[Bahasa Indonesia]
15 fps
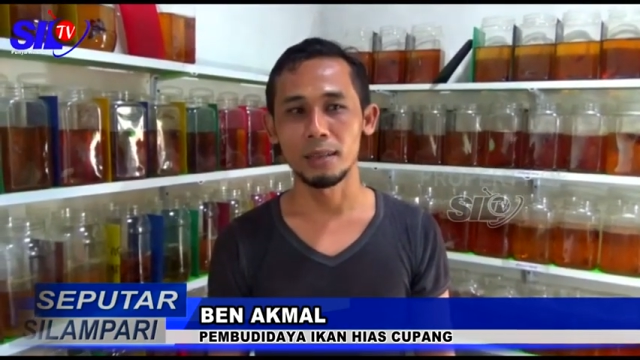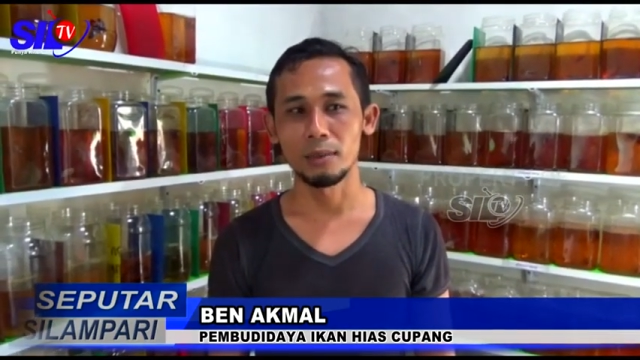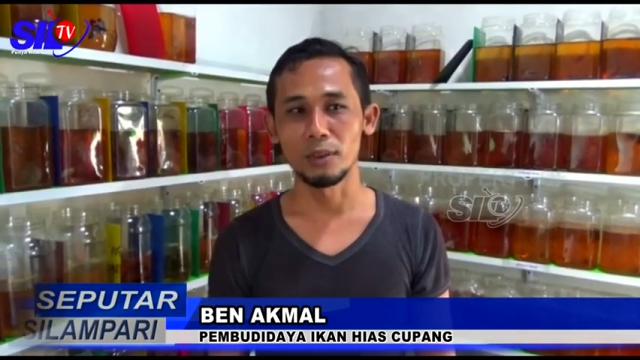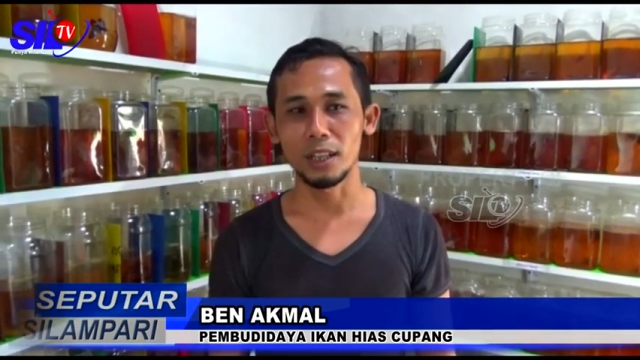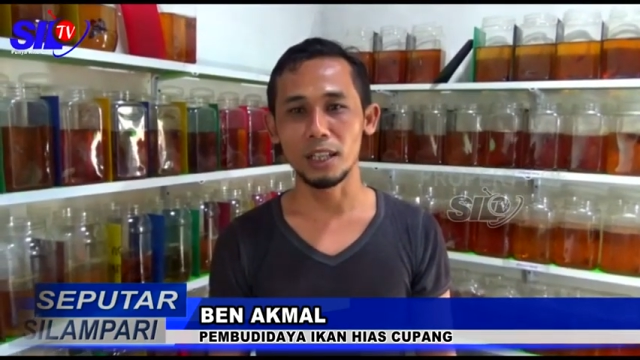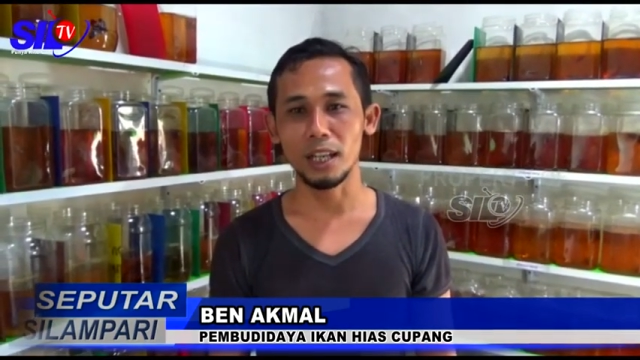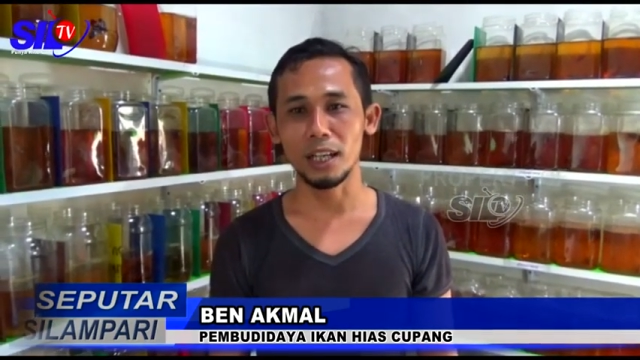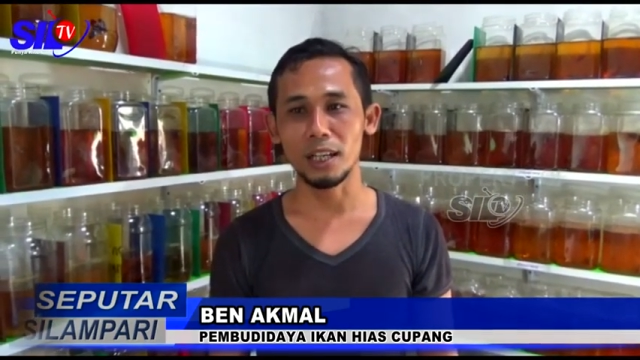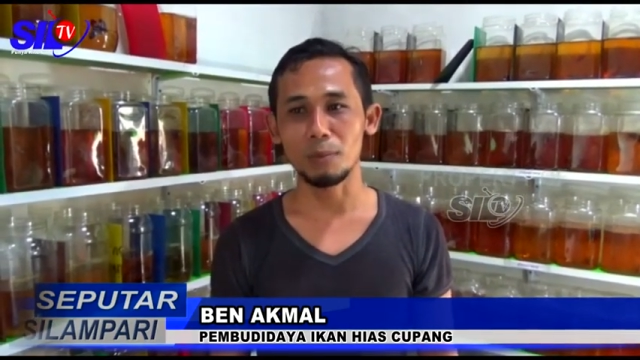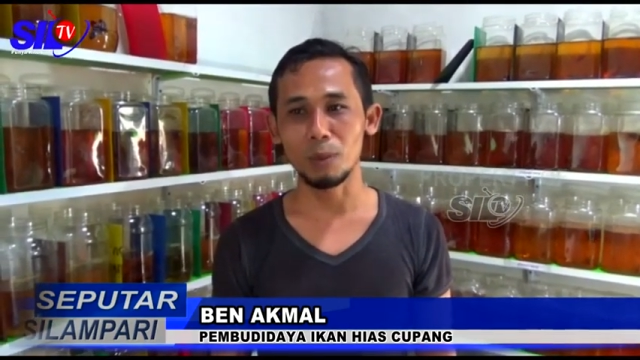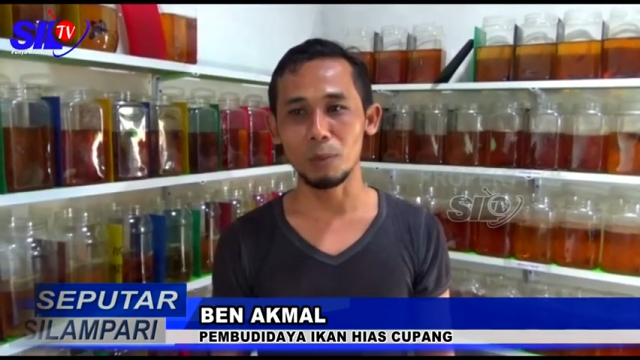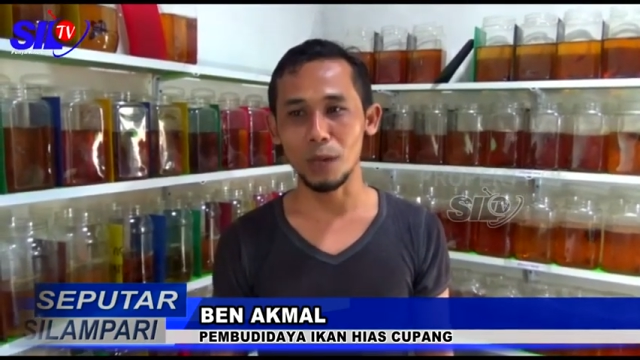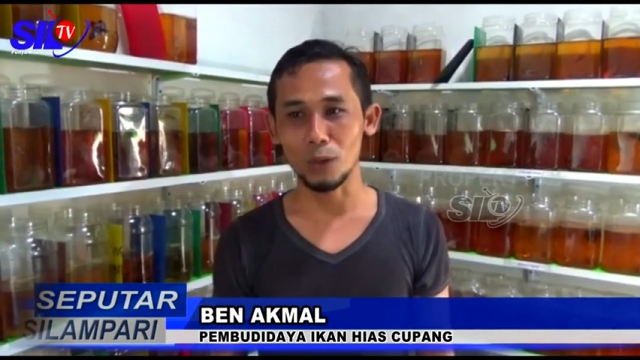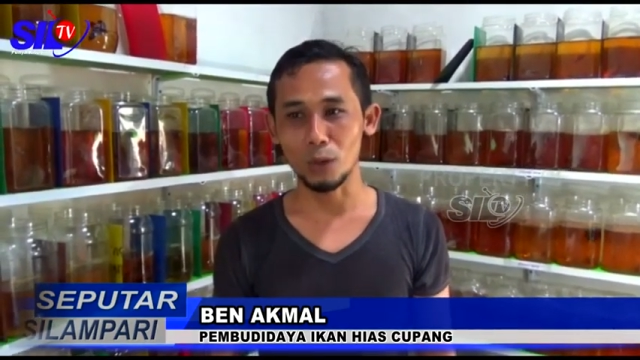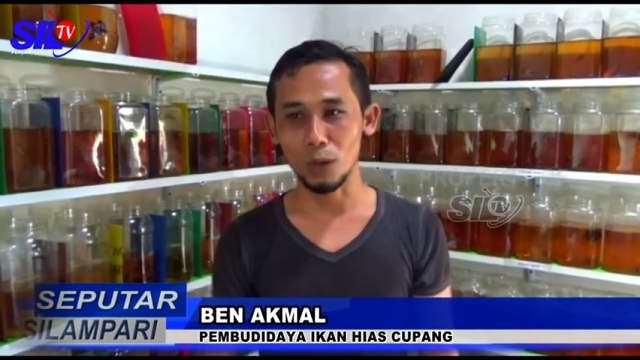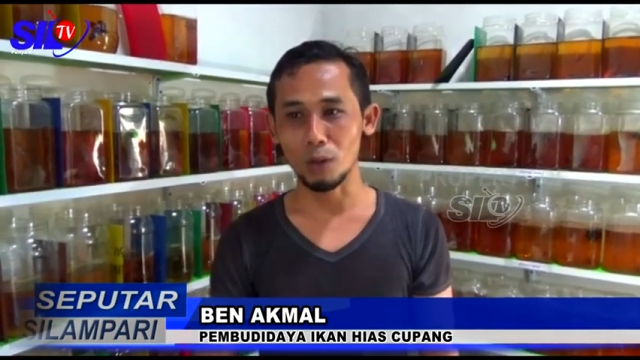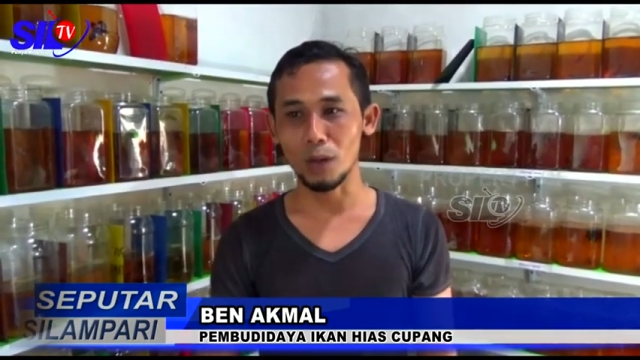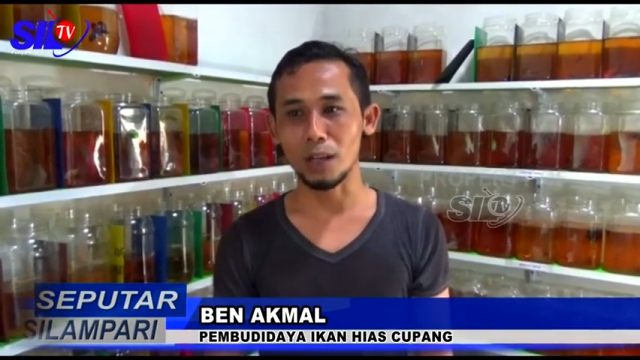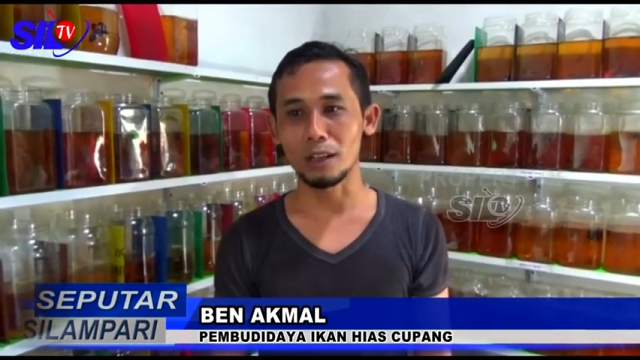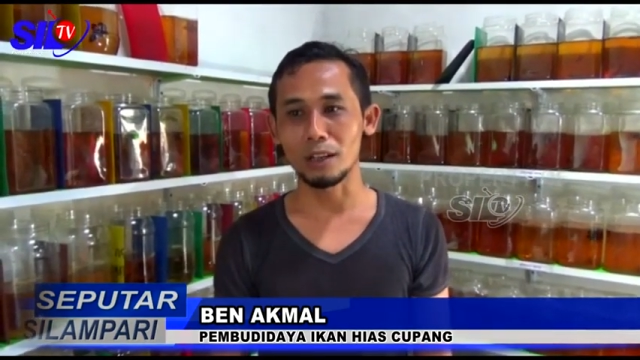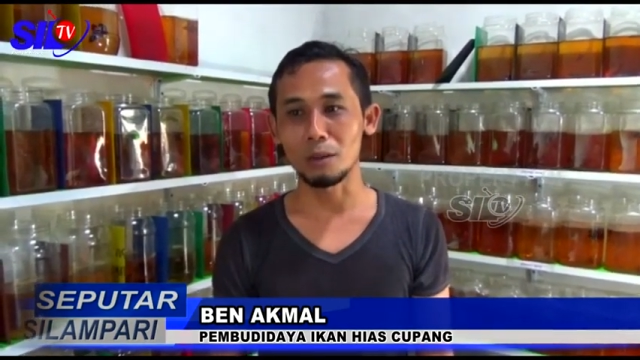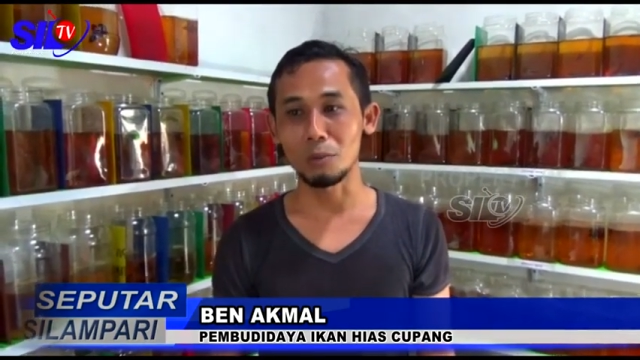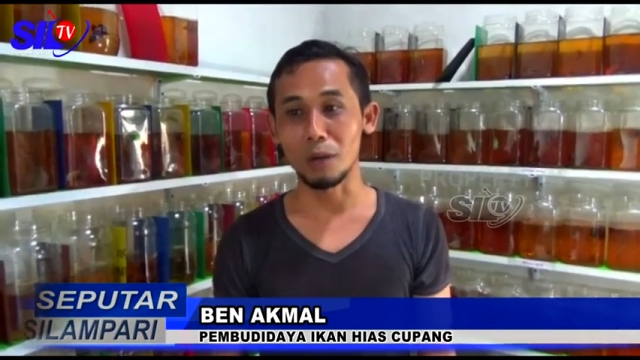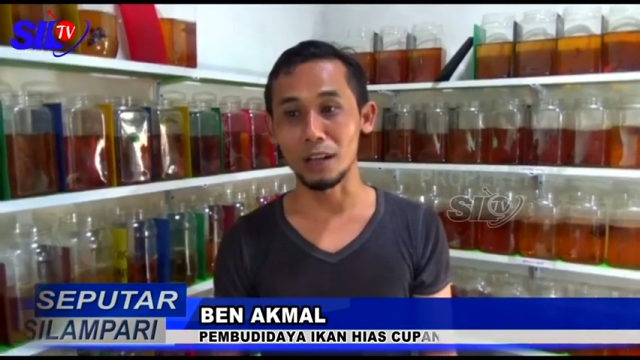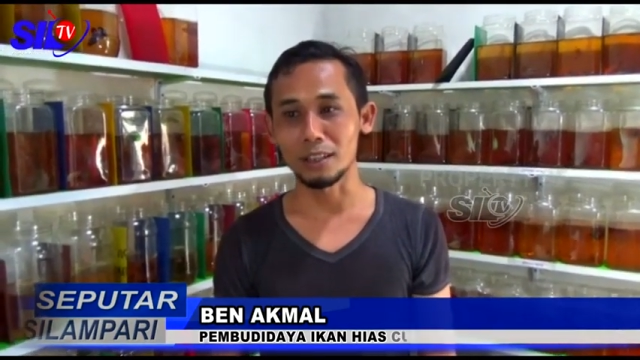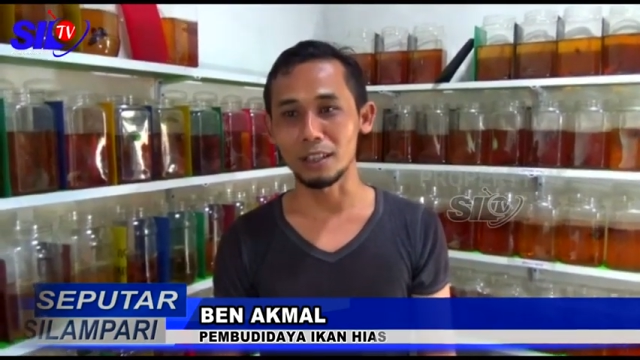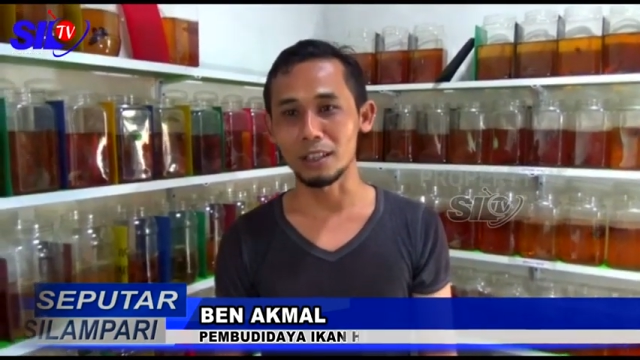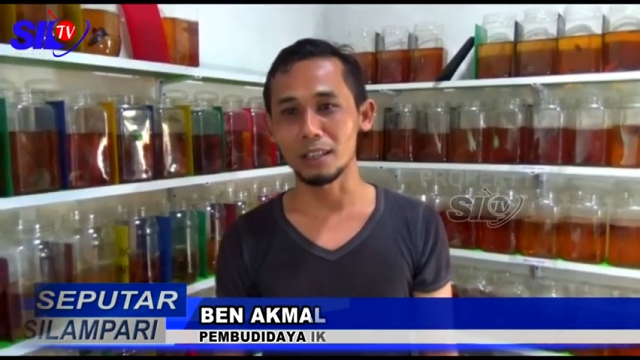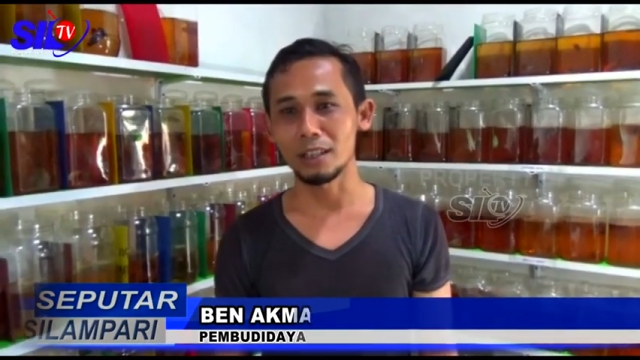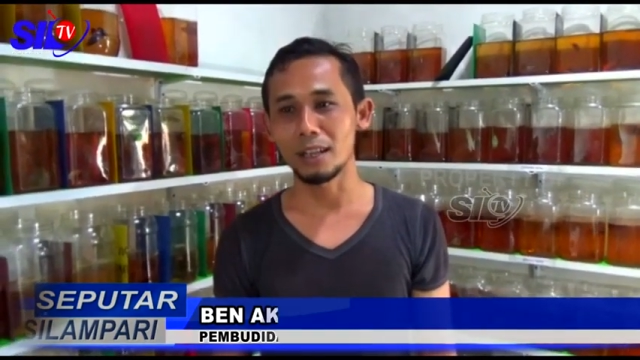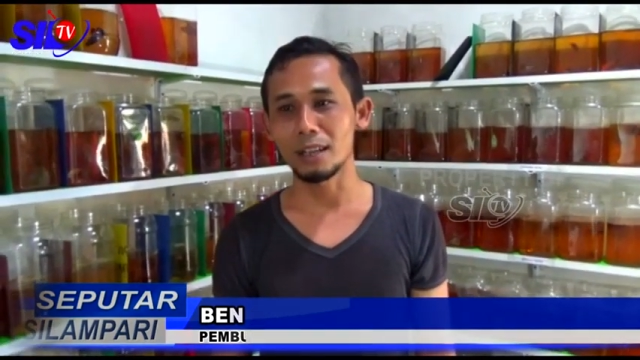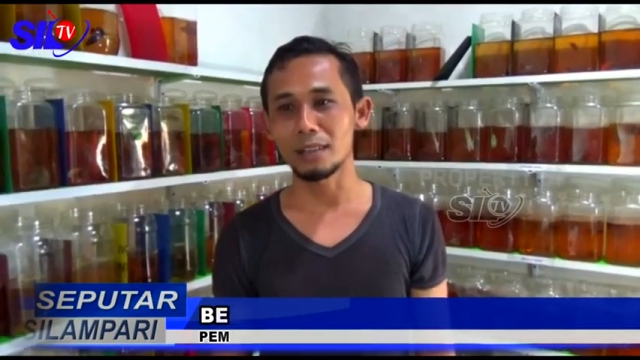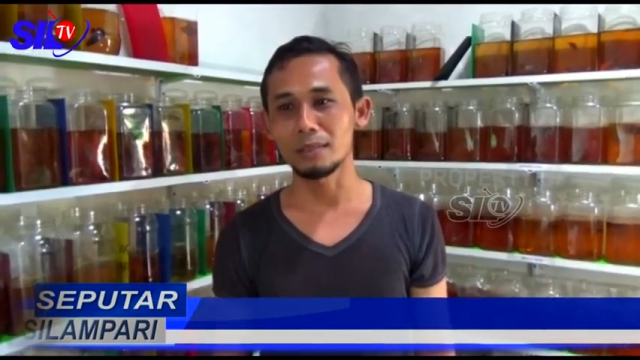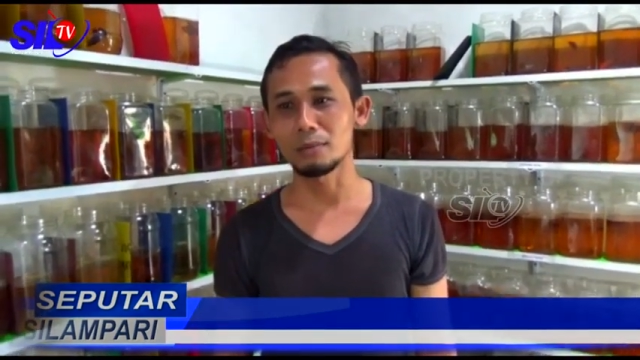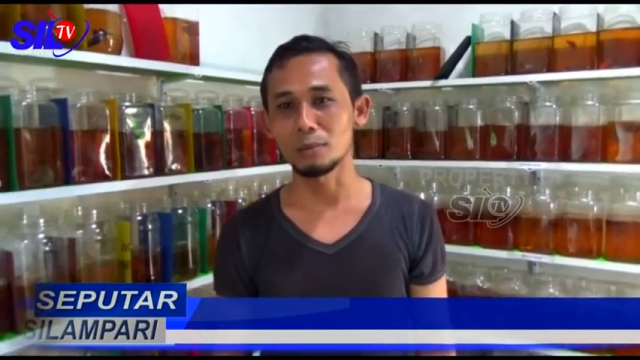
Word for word: Mungkin karena perpaduan warna yang banyak tadi kan